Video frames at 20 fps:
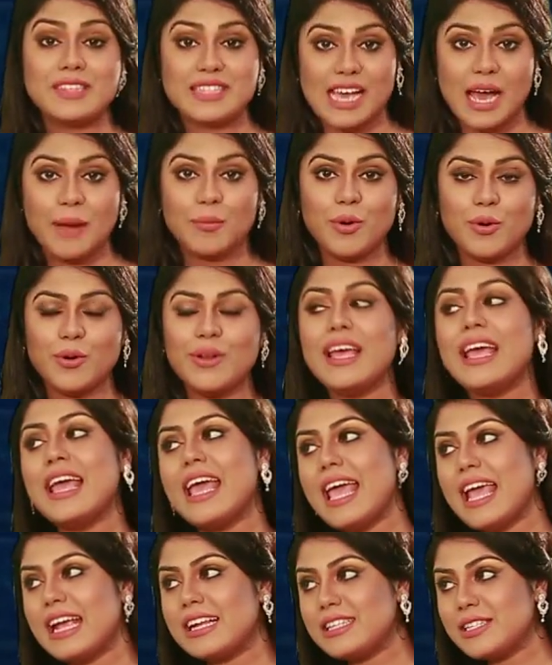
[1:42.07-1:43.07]
যেমন
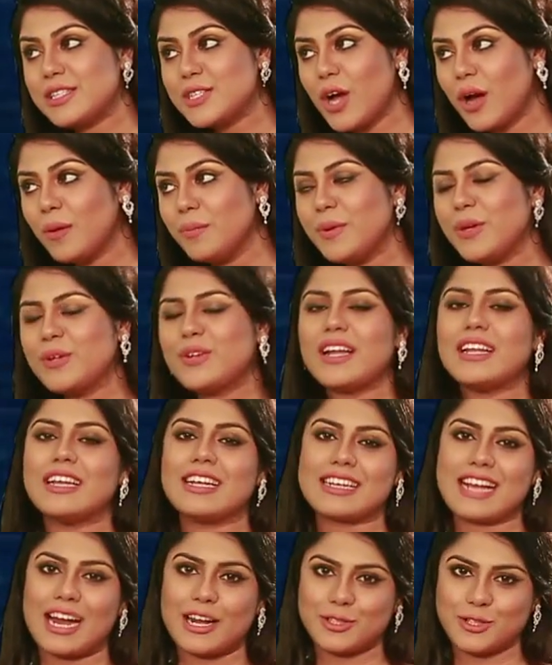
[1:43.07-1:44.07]
একটি
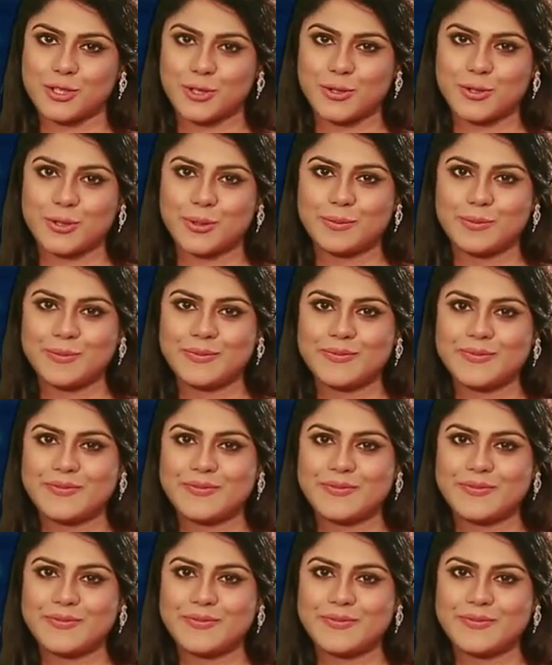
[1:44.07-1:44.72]
কম্পিউটারের কার্যক্রম